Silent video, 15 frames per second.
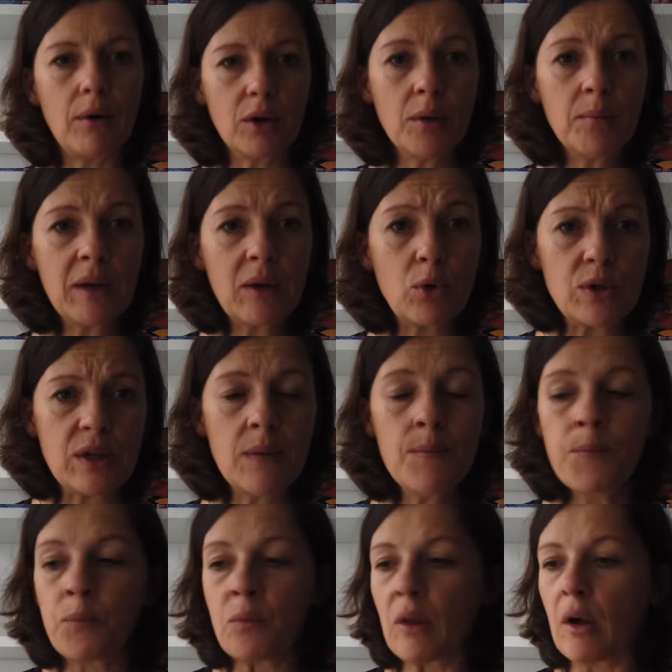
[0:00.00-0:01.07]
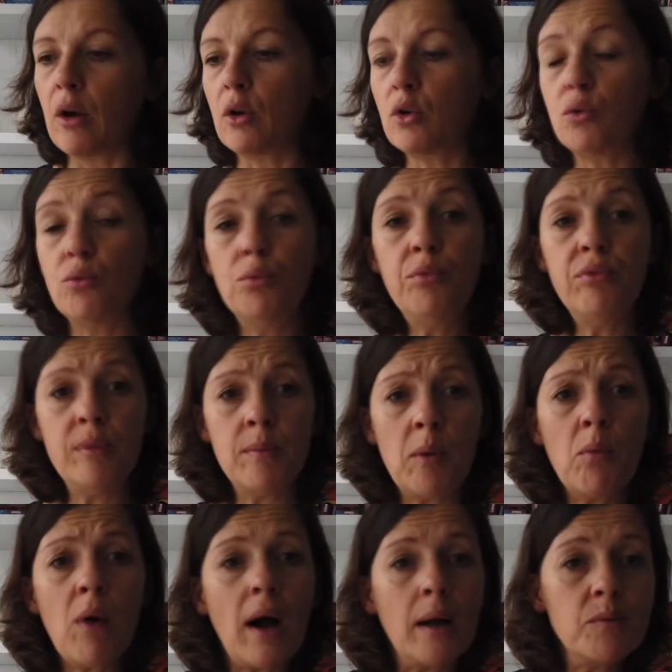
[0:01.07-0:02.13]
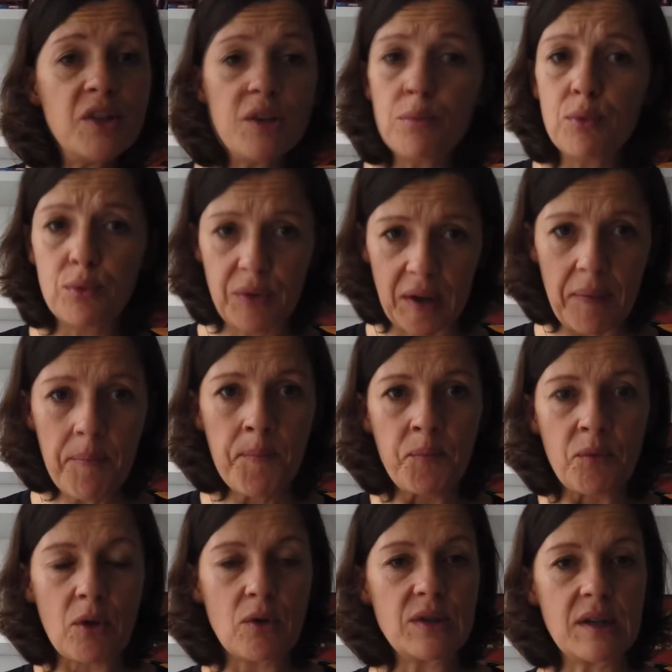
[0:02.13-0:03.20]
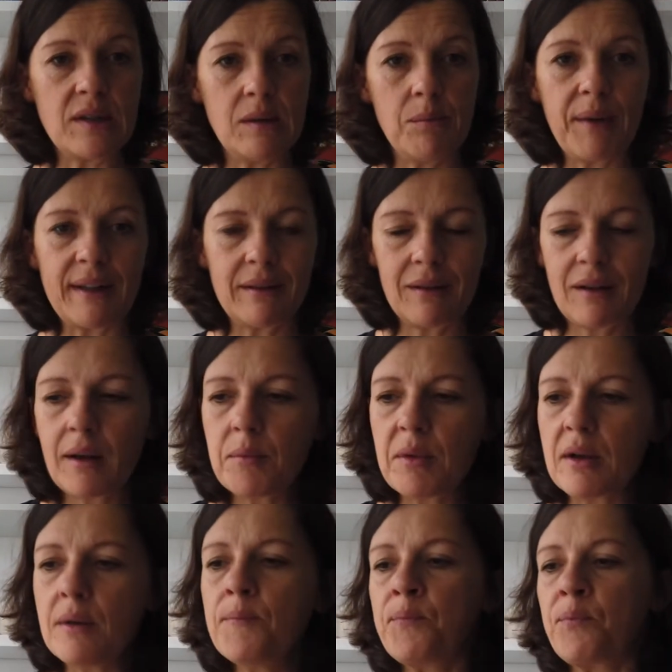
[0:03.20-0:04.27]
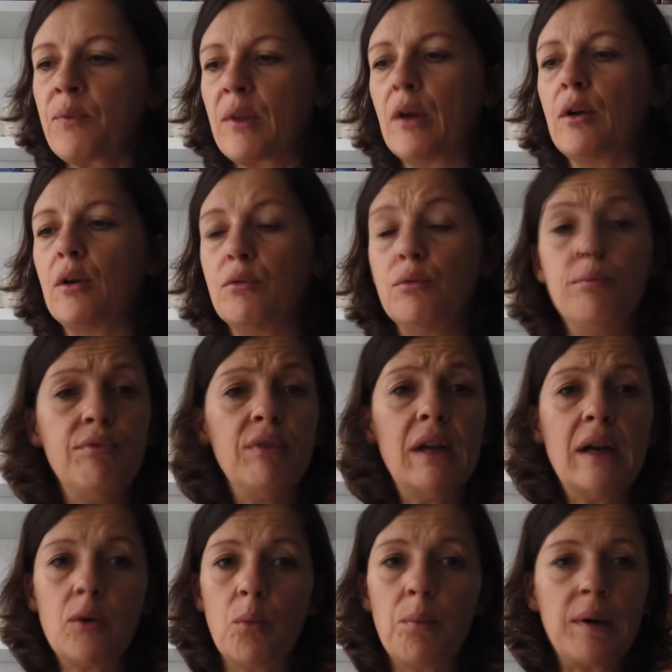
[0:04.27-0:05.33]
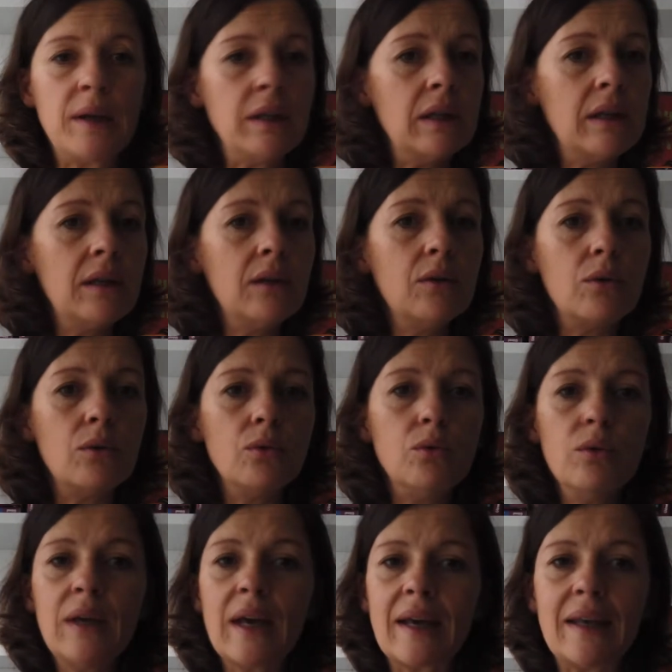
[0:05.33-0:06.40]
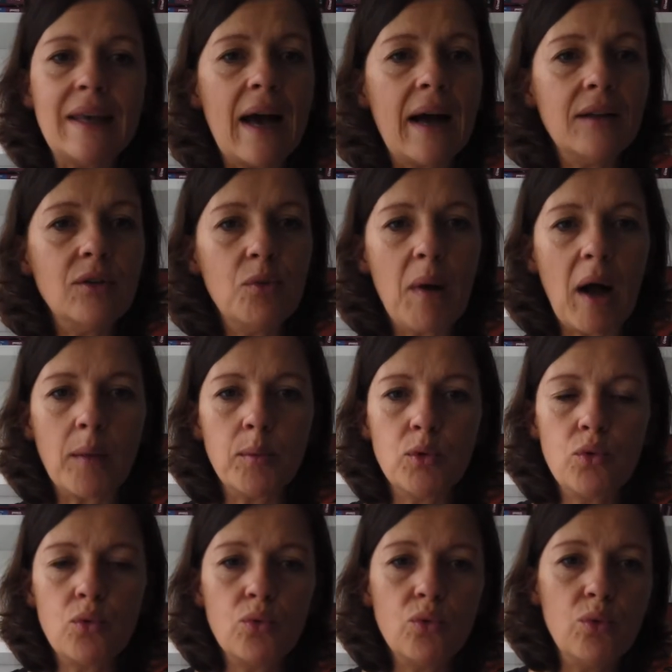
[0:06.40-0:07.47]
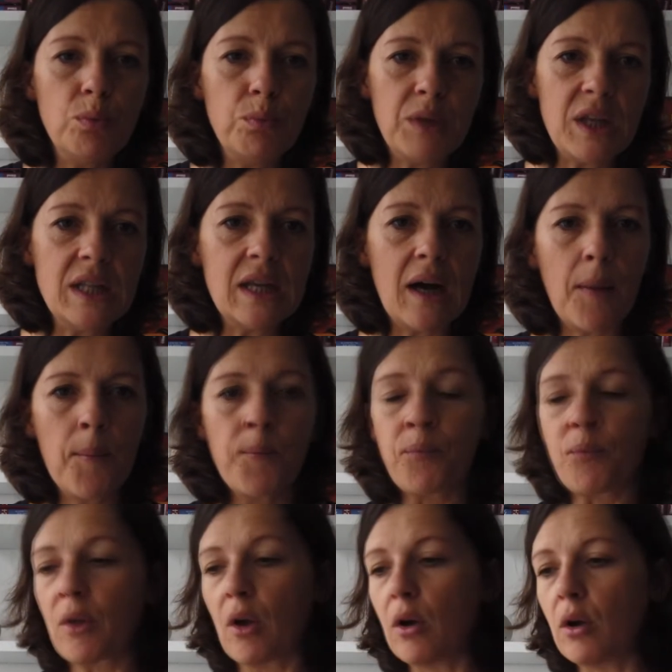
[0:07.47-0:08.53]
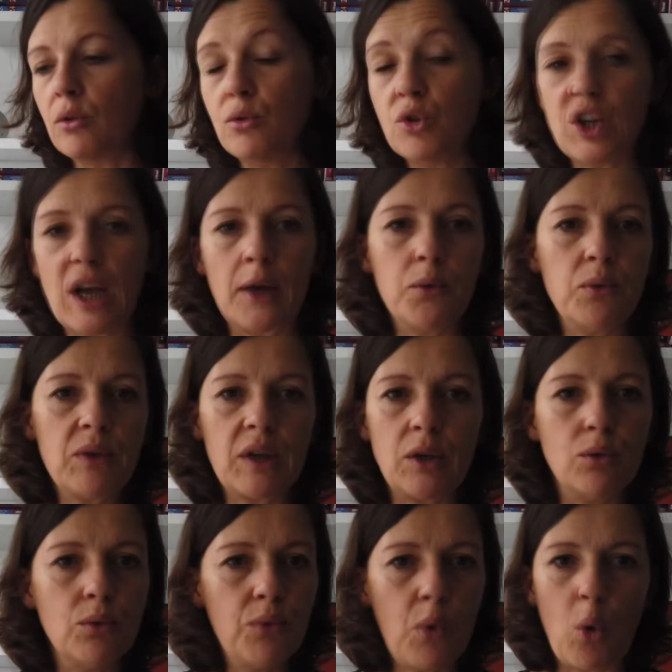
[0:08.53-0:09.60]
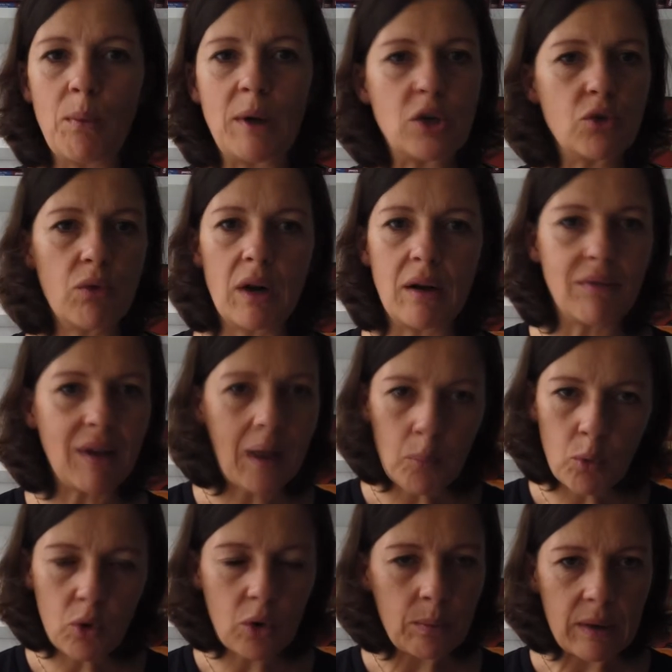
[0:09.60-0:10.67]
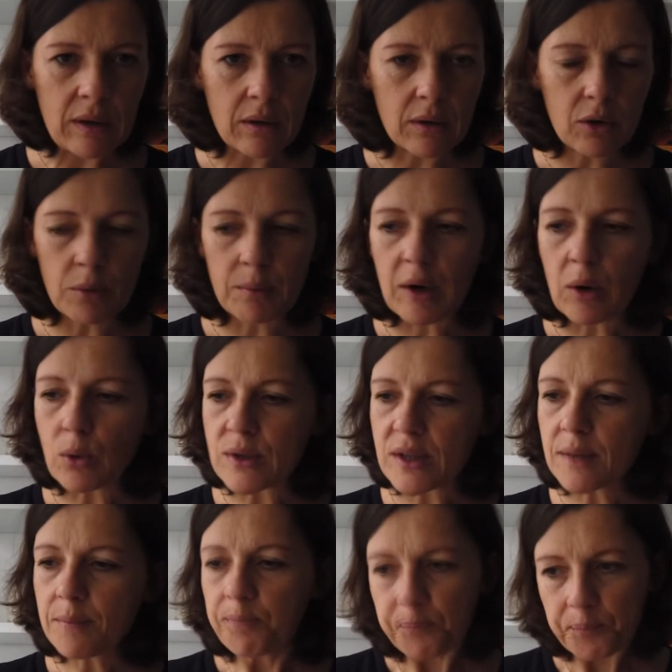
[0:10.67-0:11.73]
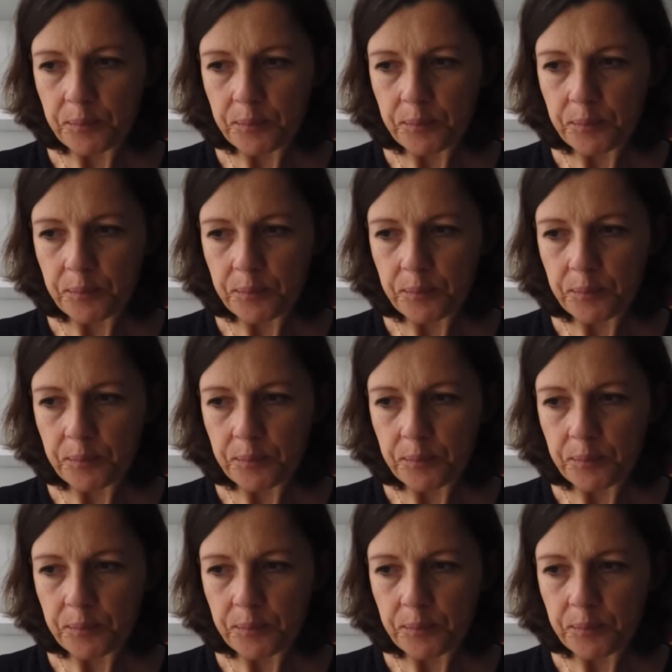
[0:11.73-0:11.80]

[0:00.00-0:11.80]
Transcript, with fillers: euh, comme un rosé, euh, que vous pouvez même boire un petit peu frais, ça s'y prête très bien. vous pouvez l'accompagner de grillades, de barbecue, de pizza, de charcuterie, de fromage, voilà, vraiment comme un, comme un rosé.